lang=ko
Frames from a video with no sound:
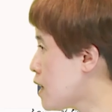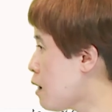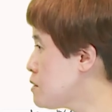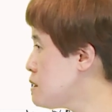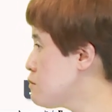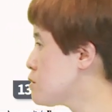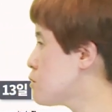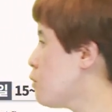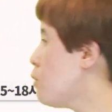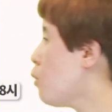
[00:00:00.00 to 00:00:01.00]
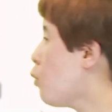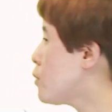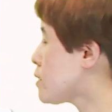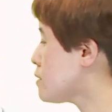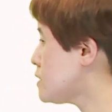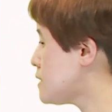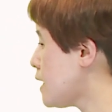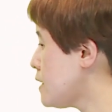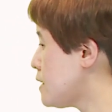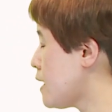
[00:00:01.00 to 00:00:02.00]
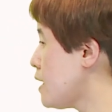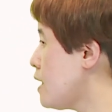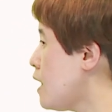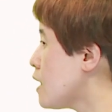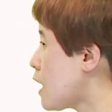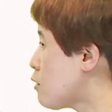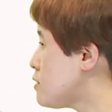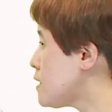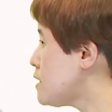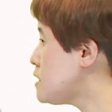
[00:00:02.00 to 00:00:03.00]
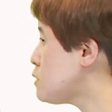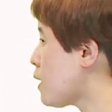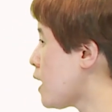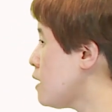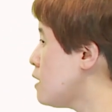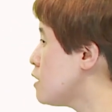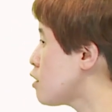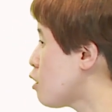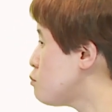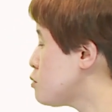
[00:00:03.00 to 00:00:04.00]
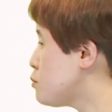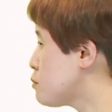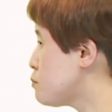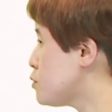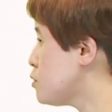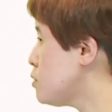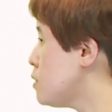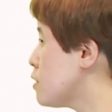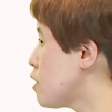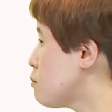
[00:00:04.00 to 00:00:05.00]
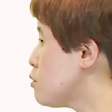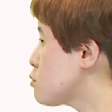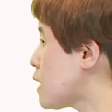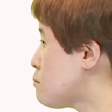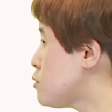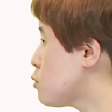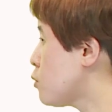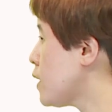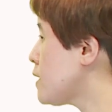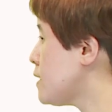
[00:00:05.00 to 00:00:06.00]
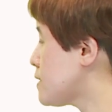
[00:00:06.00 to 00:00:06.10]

아홉 시부터 오후 여섯 시 사이에 강원 산지와 경북 북부, 경북 남부 동해안에